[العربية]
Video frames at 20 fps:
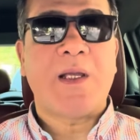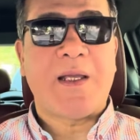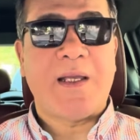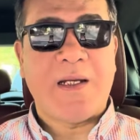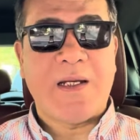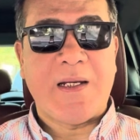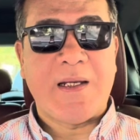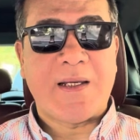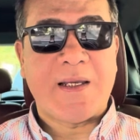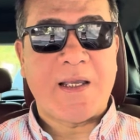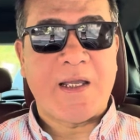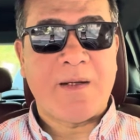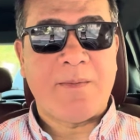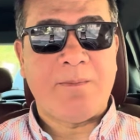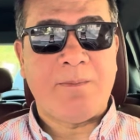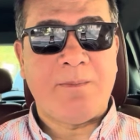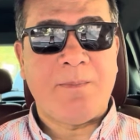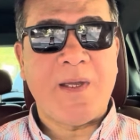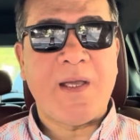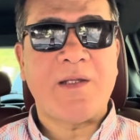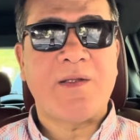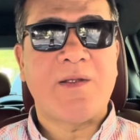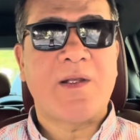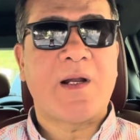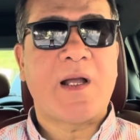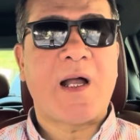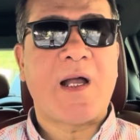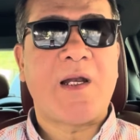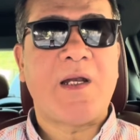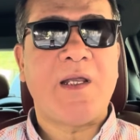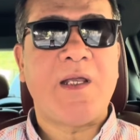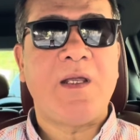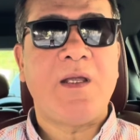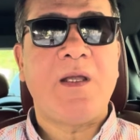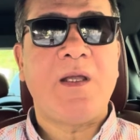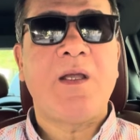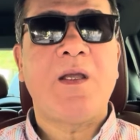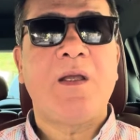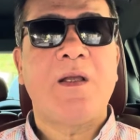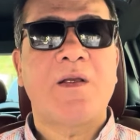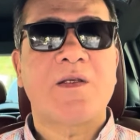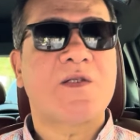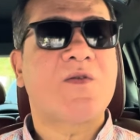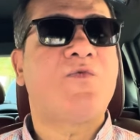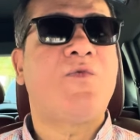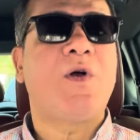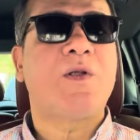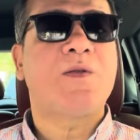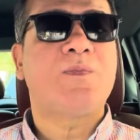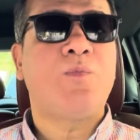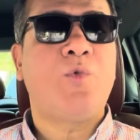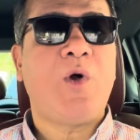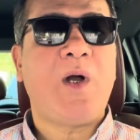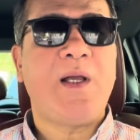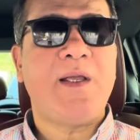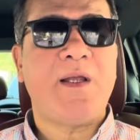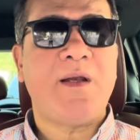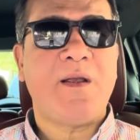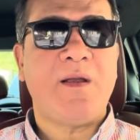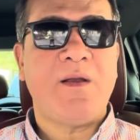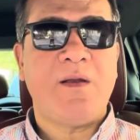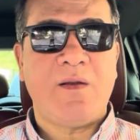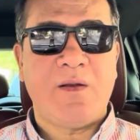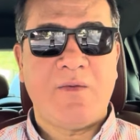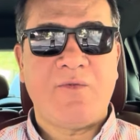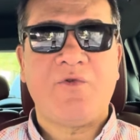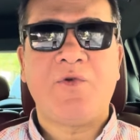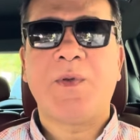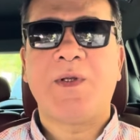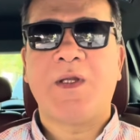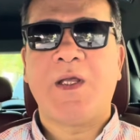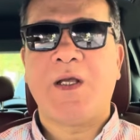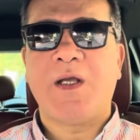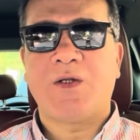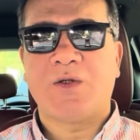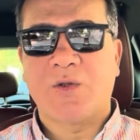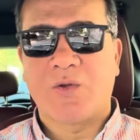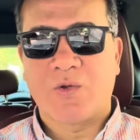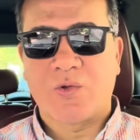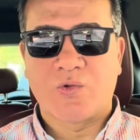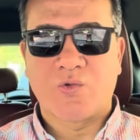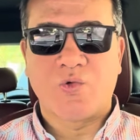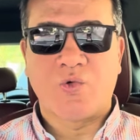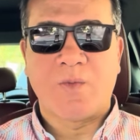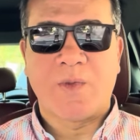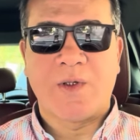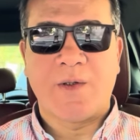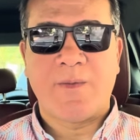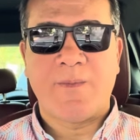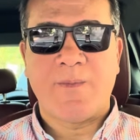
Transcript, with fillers: اللي كان بادر عليه صفات معينة في بداية الخطوبة